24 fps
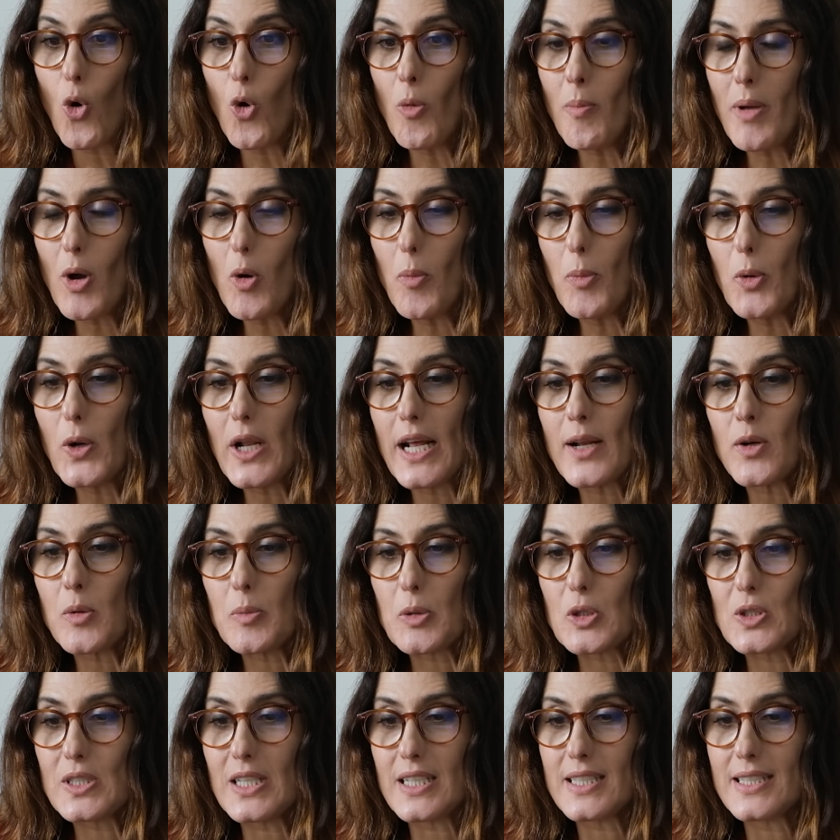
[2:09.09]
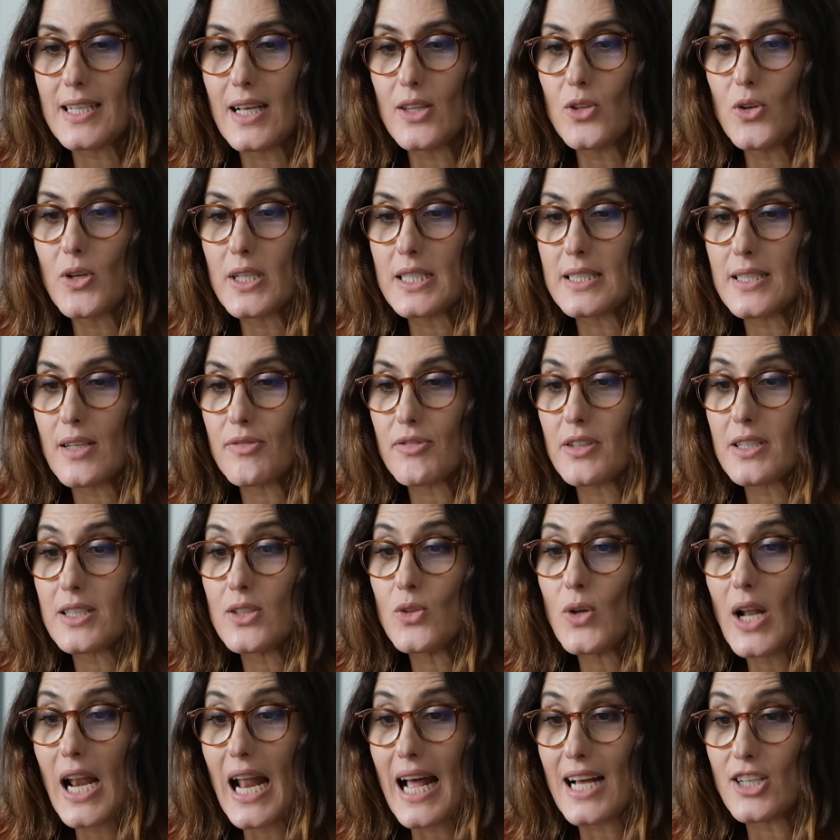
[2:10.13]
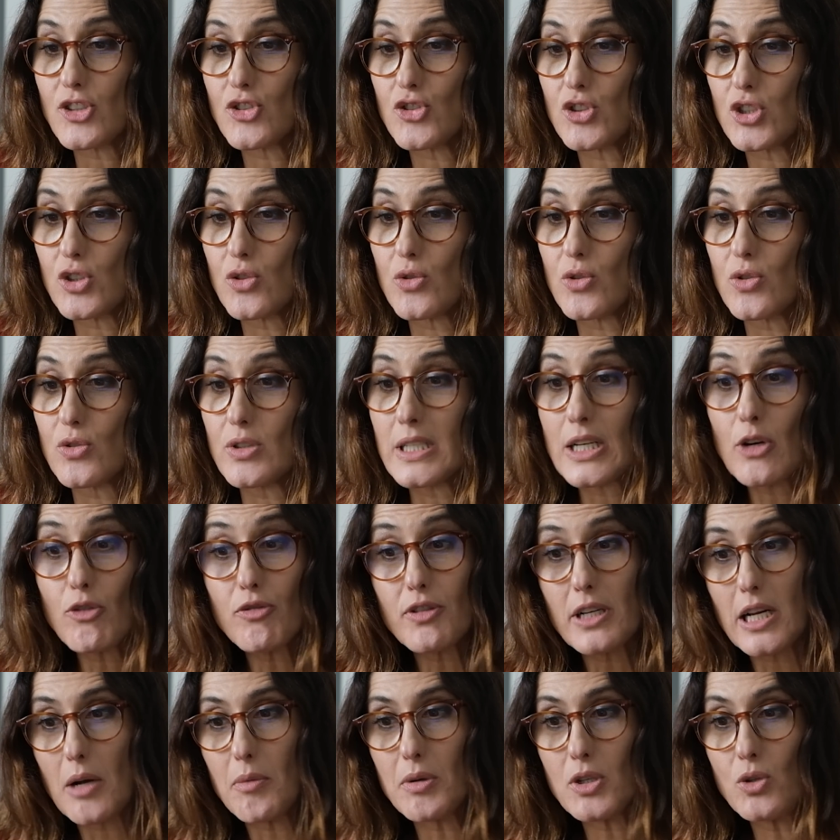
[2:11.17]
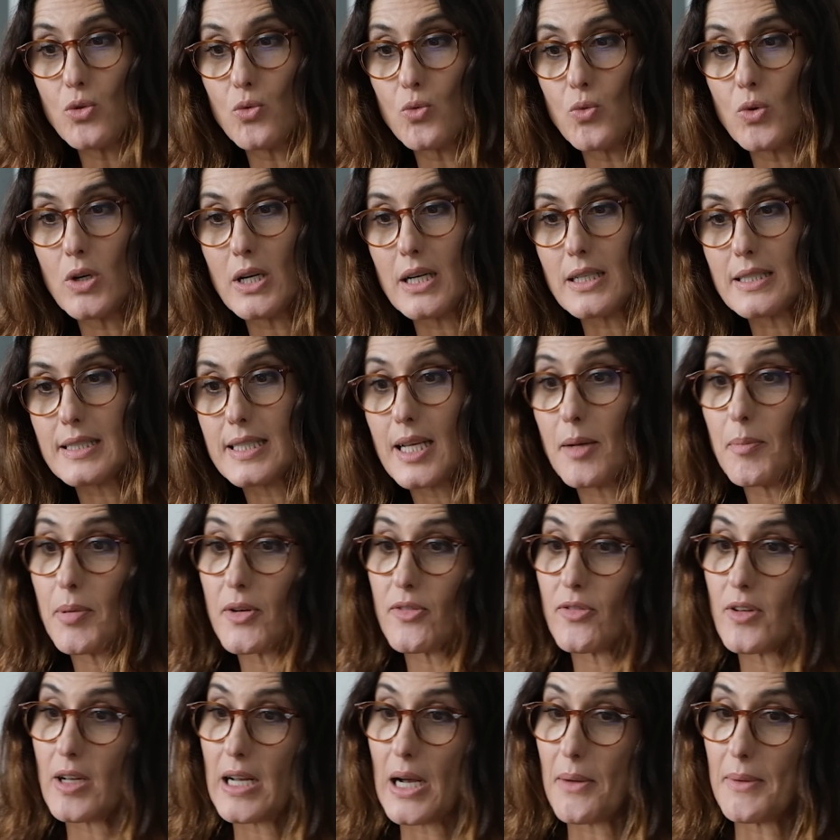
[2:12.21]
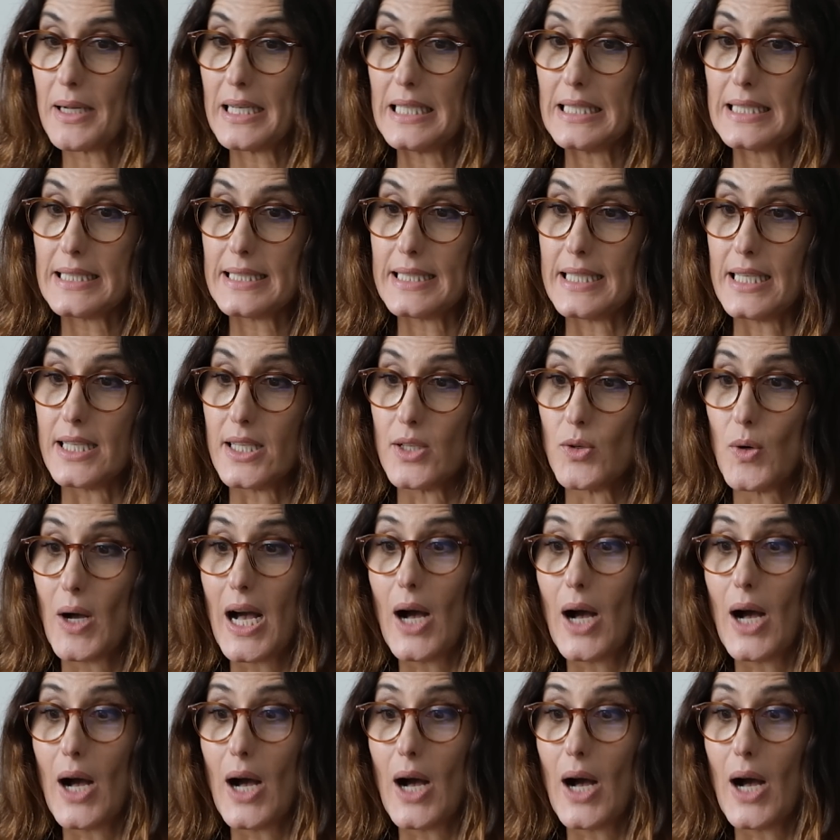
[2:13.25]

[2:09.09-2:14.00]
O meu purê no processador está ficando elástico. Não ficava nunca, sempre ficava lisinho.